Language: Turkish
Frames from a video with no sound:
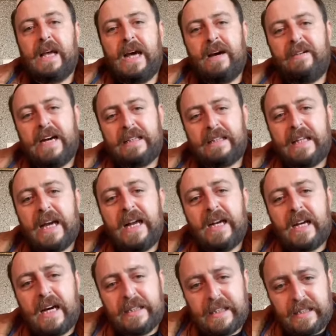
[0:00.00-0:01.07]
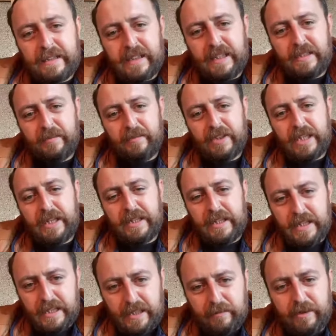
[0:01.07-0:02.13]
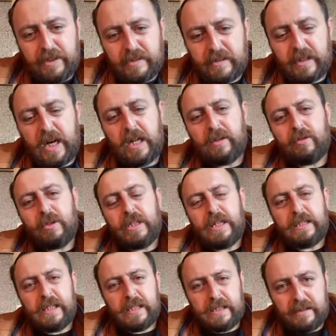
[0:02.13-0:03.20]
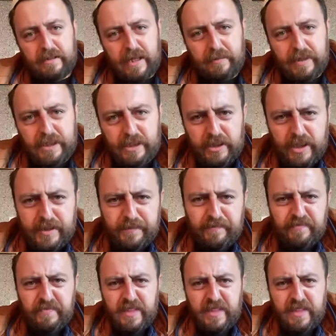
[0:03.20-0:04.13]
Evet değerli kardeşlerim canlı yayınımız kaldığı yerden devam ediyor.